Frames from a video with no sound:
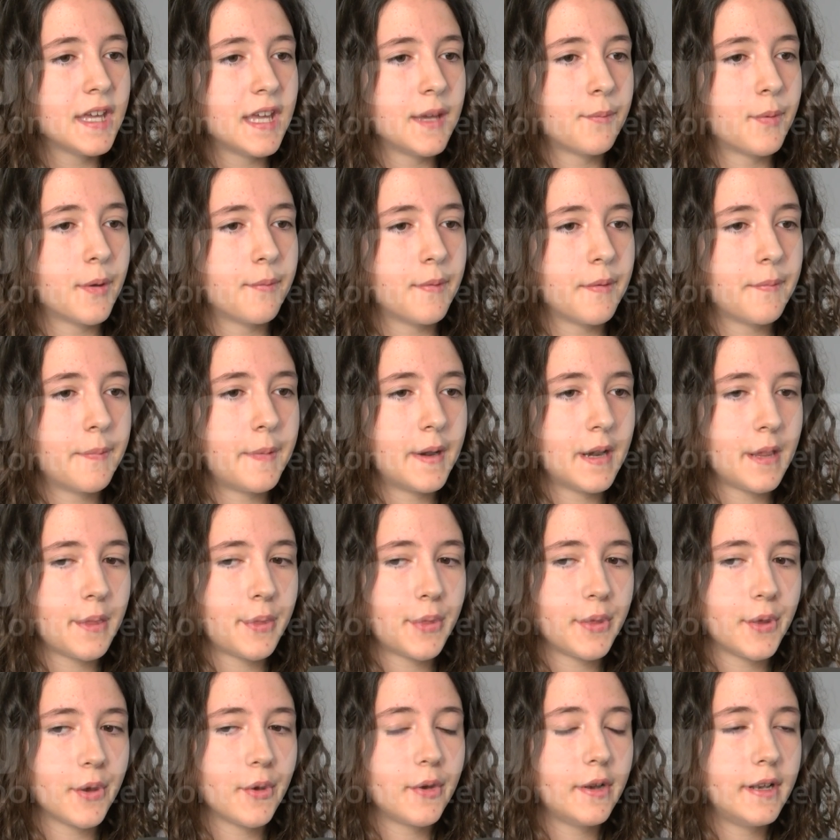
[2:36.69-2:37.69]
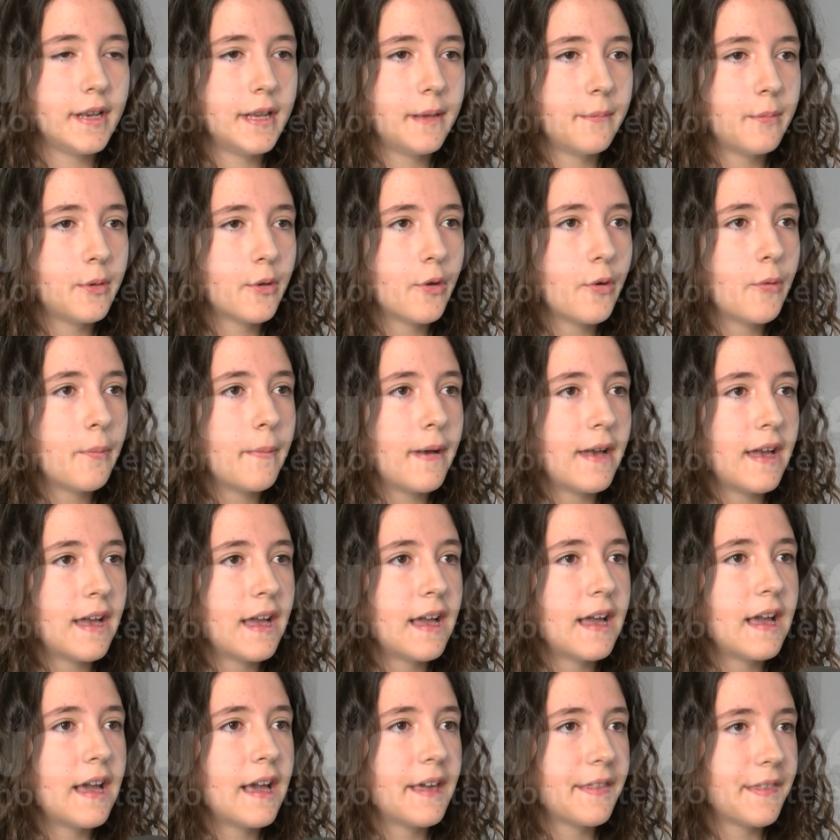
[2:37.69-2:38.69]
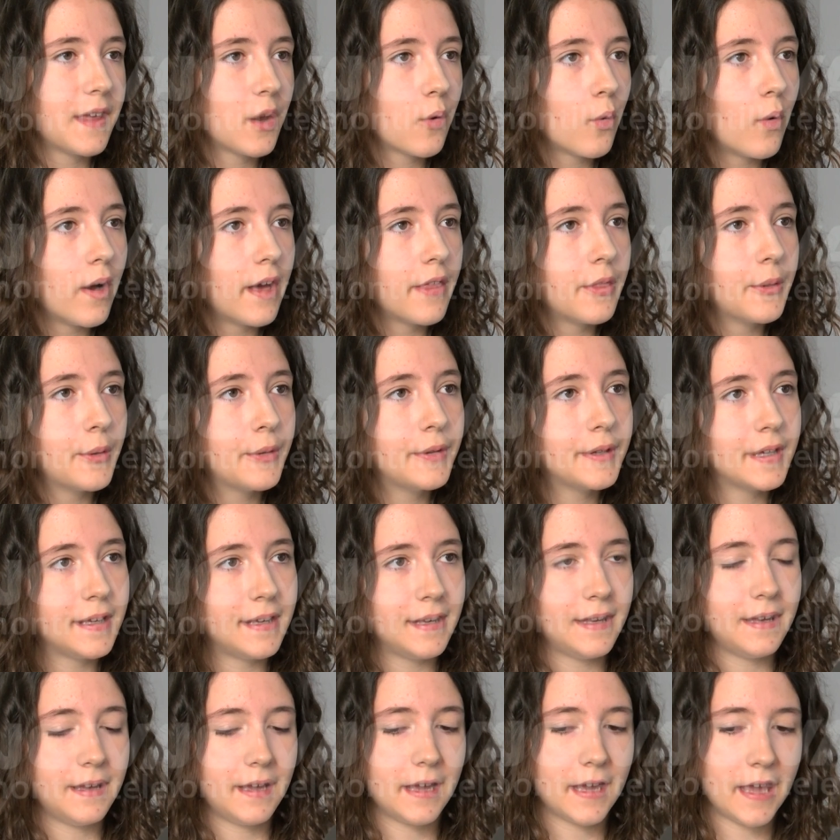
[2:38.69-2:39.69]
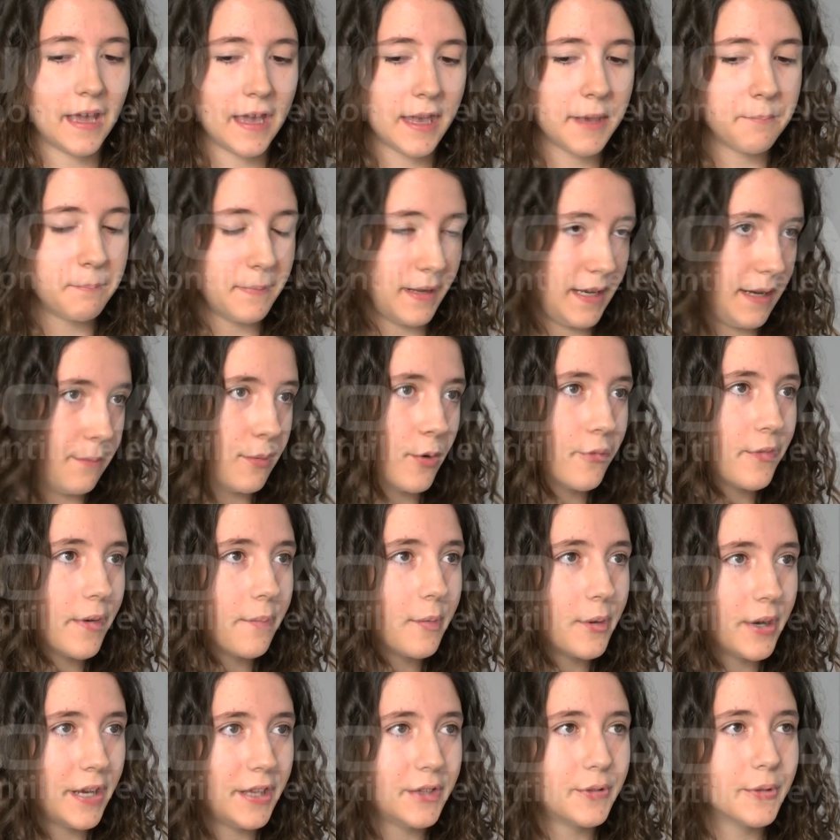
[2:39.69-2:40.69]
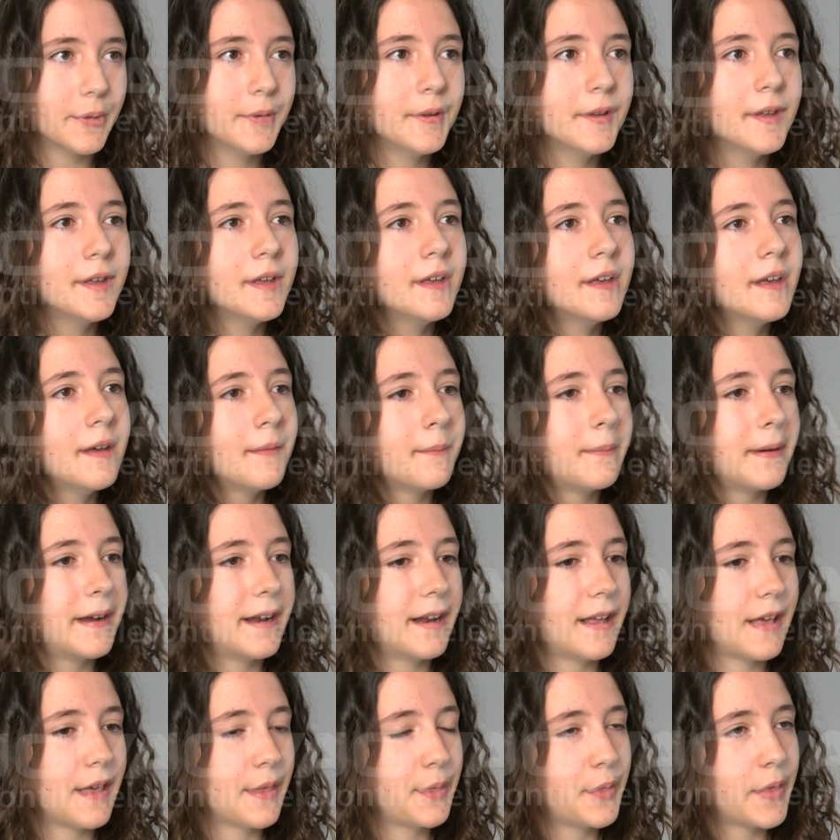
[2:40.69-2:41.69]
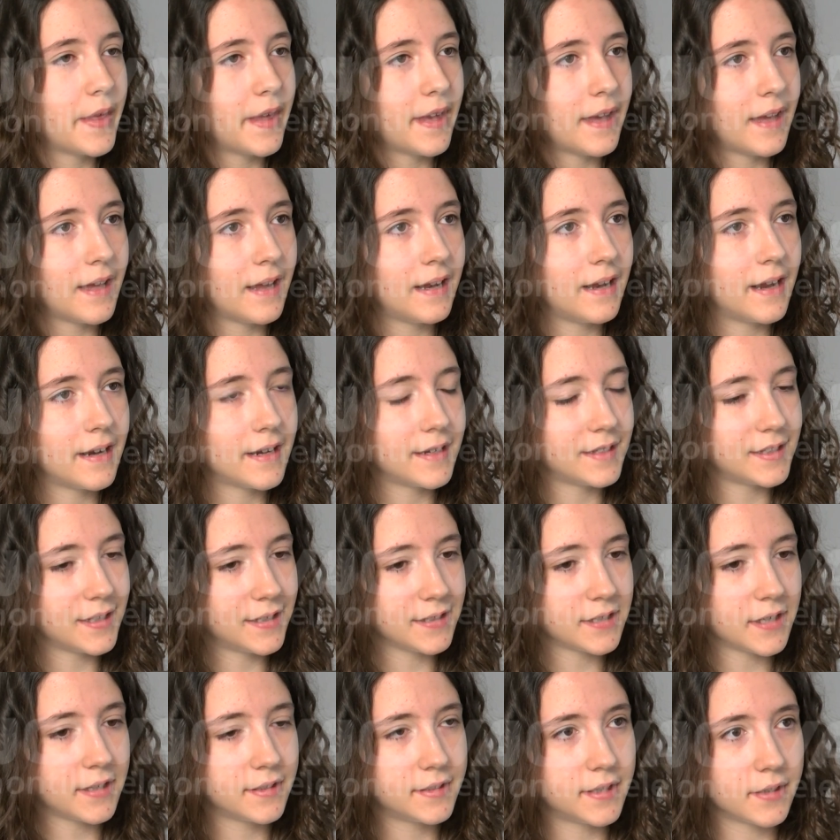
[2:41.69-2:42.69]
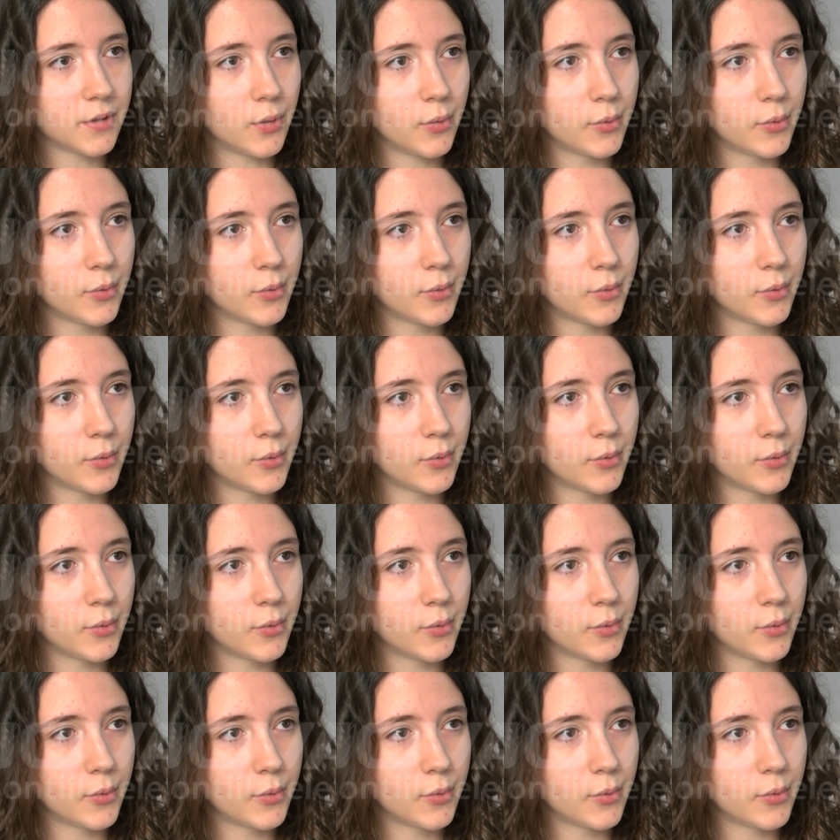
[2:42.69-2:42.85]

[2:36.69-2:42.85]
Y pues me pareció el libro más adecuado y mi libro favorito para hacer la reseña de este